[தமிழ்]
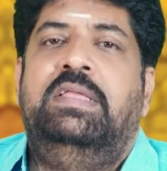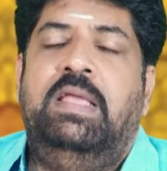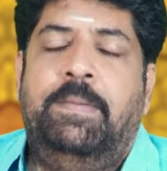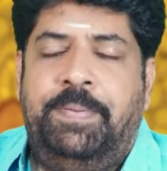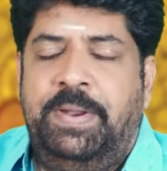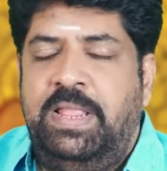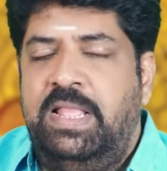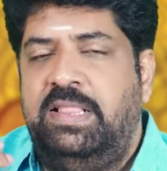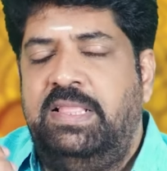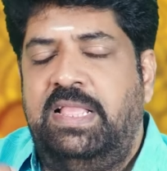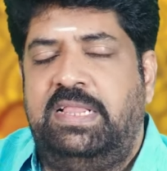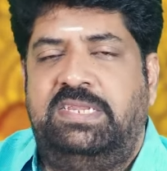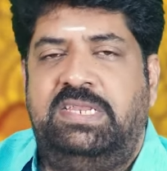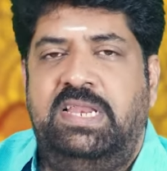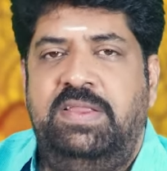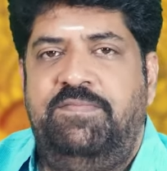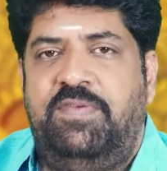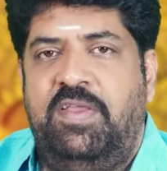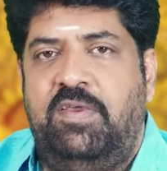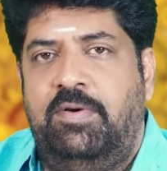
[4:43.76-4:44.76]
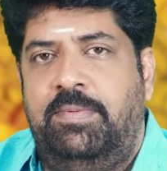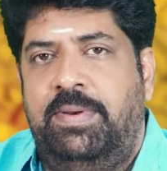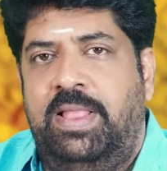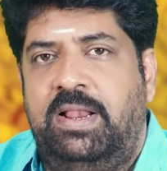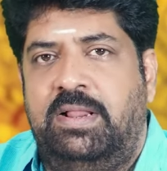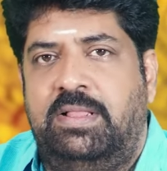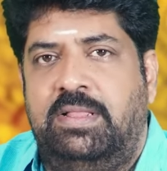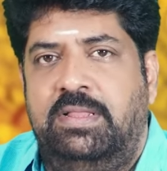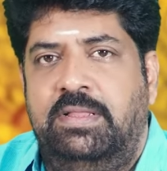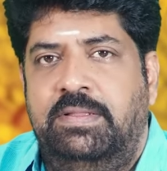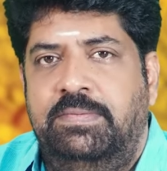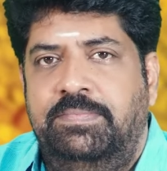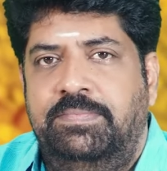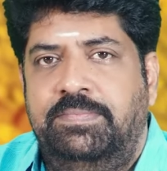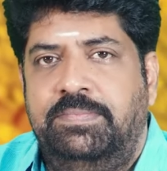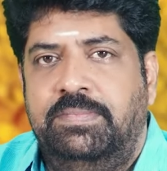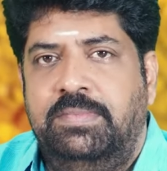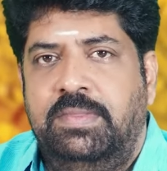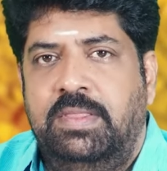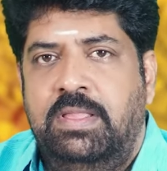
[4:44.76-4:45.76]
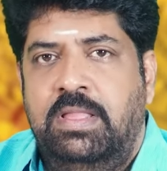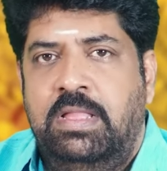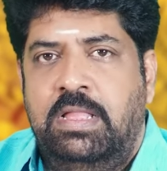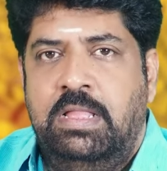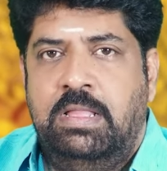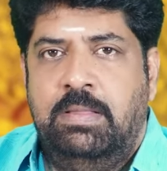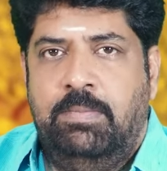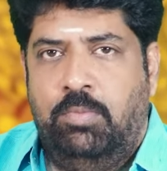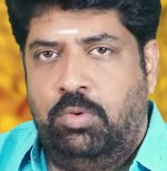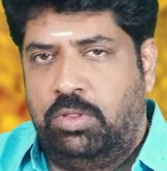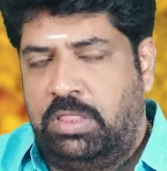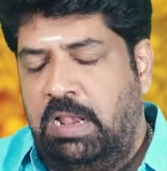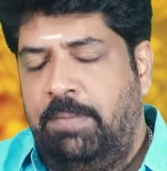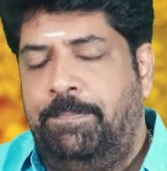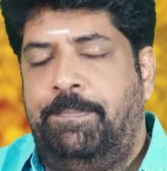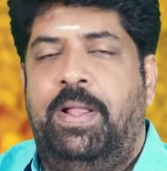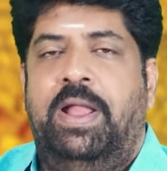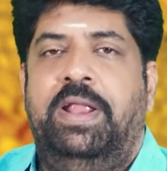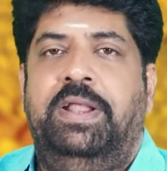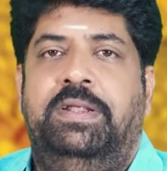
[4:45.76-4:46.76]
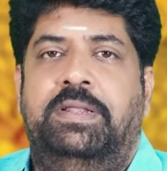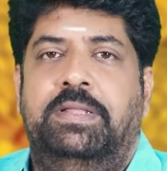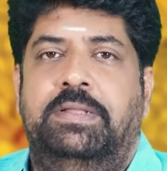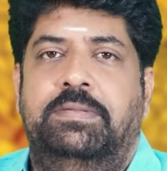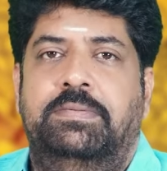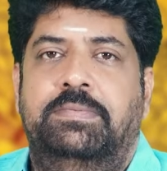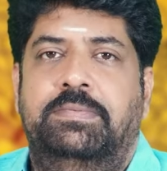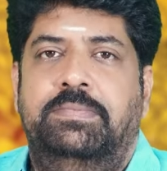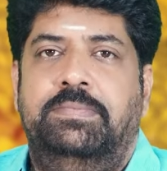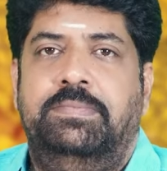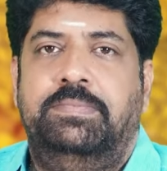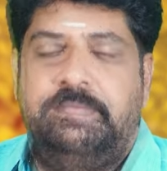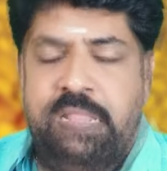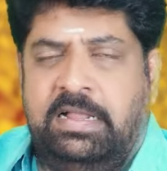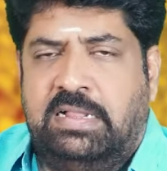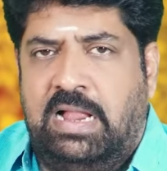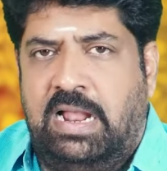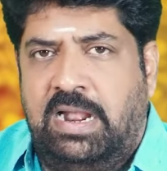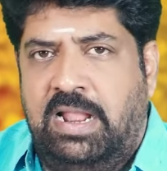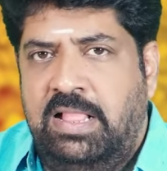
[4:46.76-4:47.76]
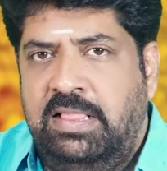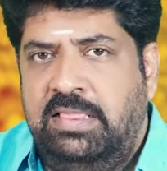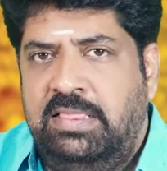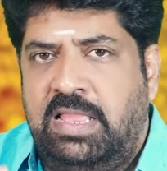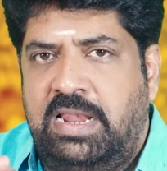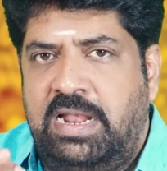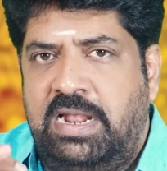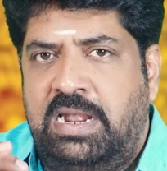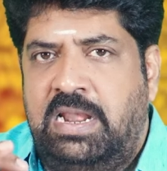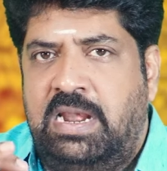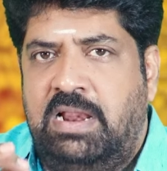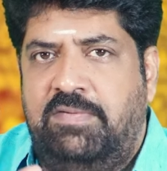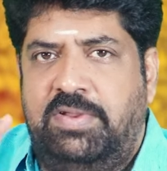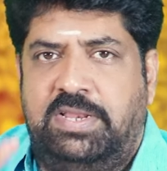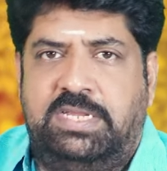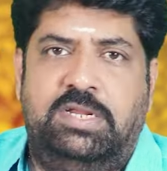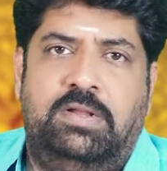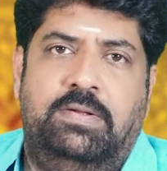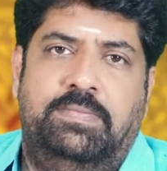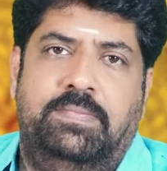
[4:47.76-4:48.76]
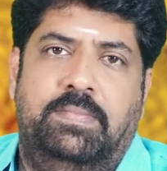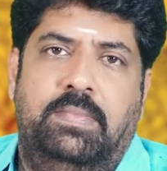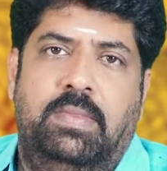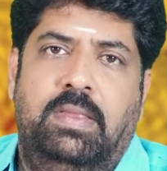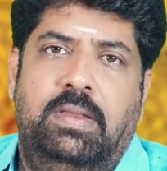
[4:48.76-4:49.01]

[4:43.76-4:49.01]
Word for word: எப்படி அது எக்ஸ்ட்ரீம் ஃபேவரபுளாக இருக்குது முதல் பாயிண்ட்டு கடந்த ரெண்டரை வருஷம்